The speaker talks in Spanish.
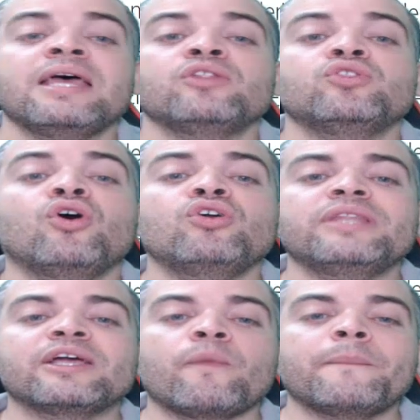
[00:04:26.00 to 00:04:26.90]

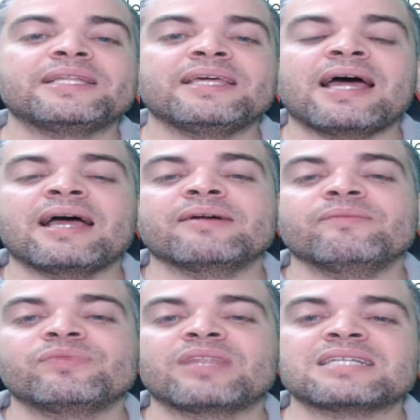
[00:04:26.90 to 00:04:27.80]
donde
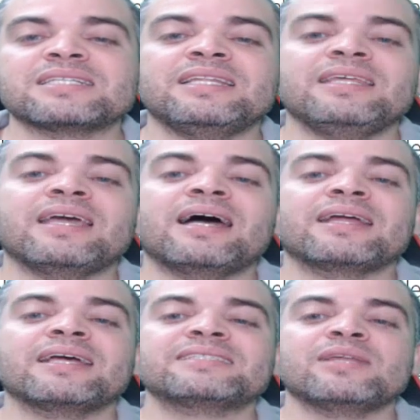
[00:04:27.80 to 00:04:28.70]
competirán tras
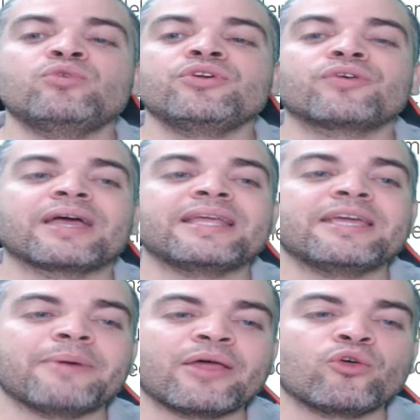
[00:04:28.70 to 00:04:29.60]
indicar que es el único que ha
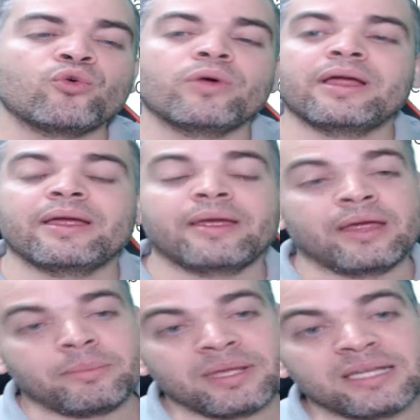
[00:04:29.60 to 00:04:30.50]
llevado
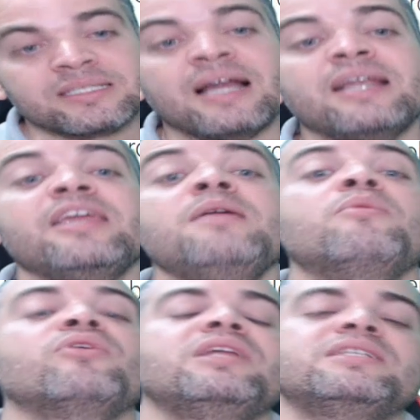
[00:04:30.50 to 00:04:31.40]
eh, bienestar y
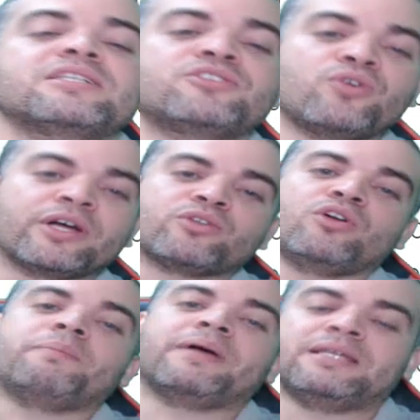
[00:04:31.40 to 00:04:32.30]
modernización a todo
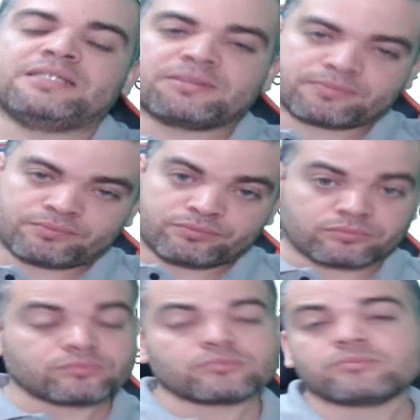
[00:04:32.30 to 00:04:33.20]
el país.
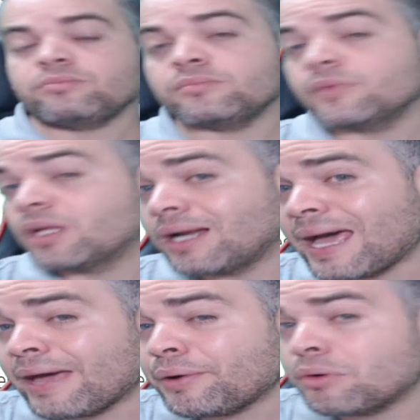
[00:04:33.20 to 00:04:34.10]

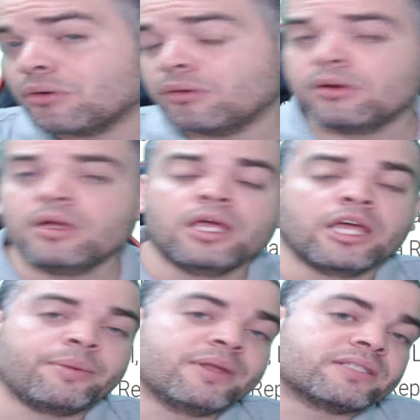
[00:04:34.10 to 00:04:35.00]
Claro,
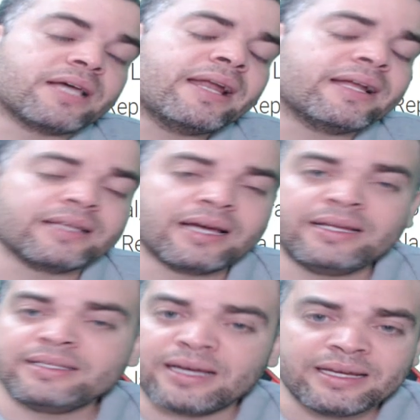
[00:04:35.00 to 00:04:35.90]
el bienestar,
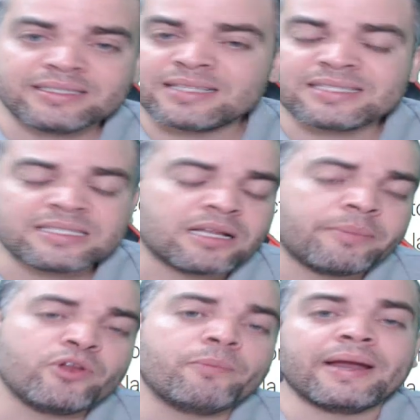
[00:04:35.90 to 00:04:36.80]
ahí, ahí está César
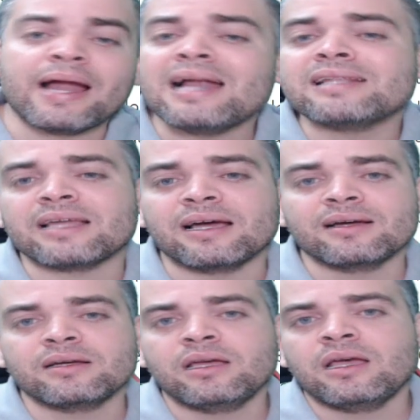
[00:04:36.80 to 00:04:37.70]
Emilio
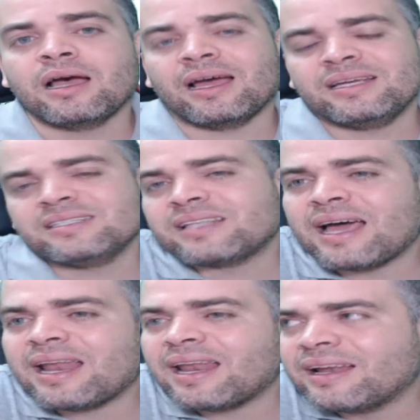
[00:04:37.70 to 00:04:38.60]
Peralta, ahí
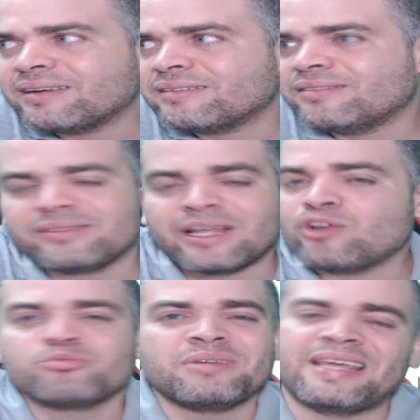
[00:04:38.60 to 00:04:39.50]
están
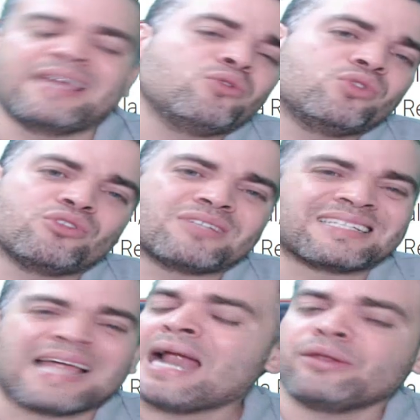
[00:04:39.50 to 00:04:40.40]
los videos, los
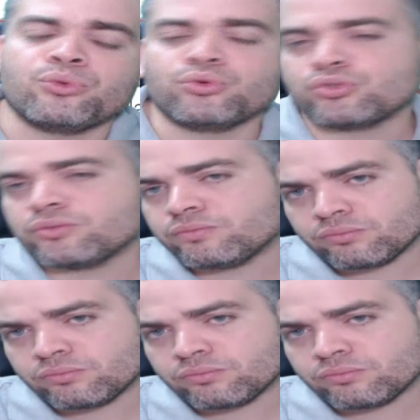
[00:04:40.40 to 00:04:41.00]
asaltos,